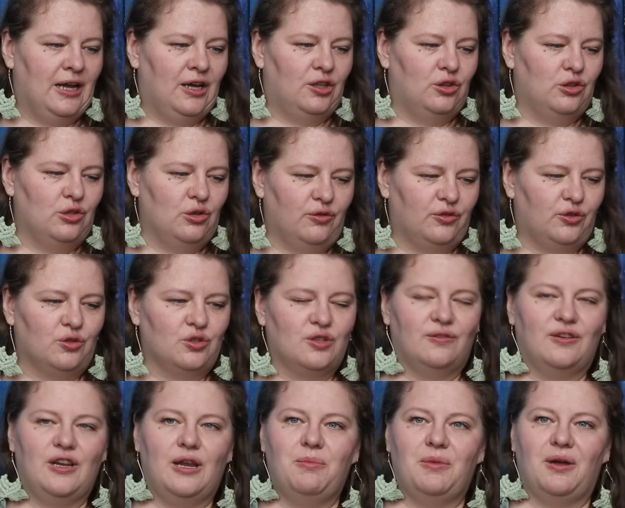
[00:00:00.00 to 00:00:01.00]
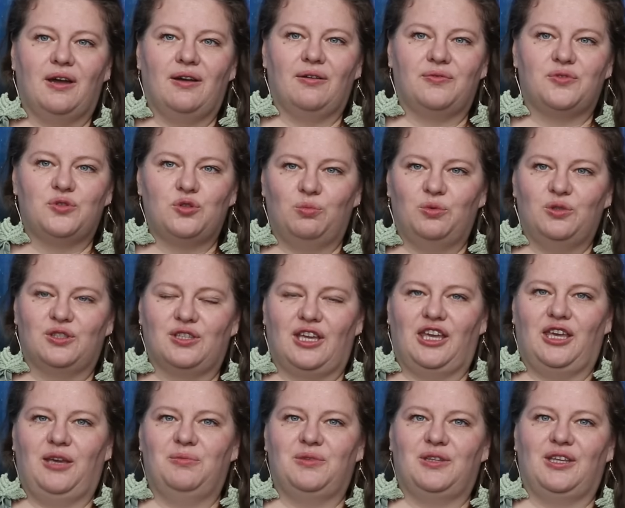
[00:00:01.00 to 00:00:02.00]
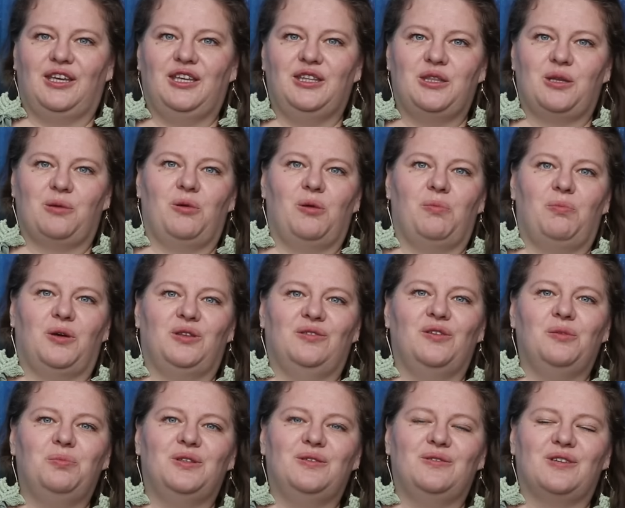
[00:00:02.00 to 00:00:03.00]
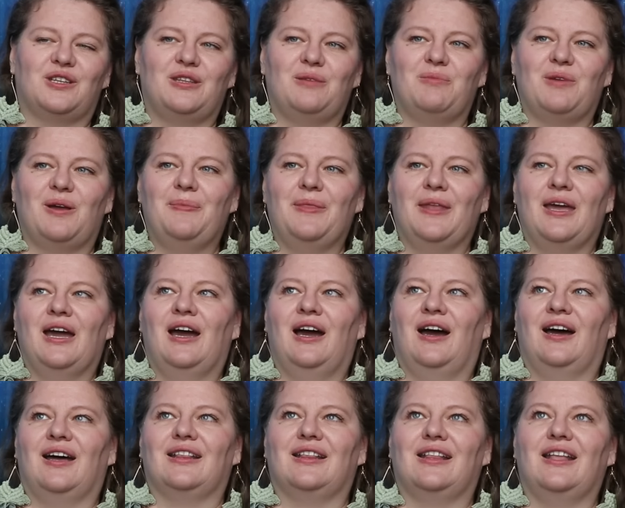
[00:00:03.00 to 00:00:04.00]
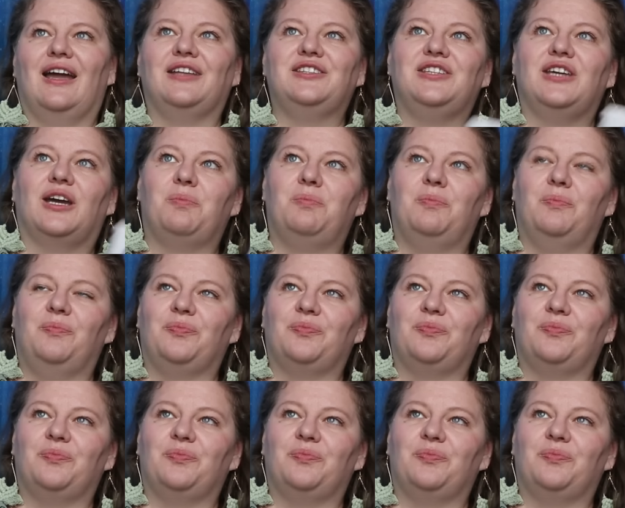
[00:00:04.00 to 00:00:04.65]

но в то же время все будет с какими-то хитрыми подвыподвертами для тех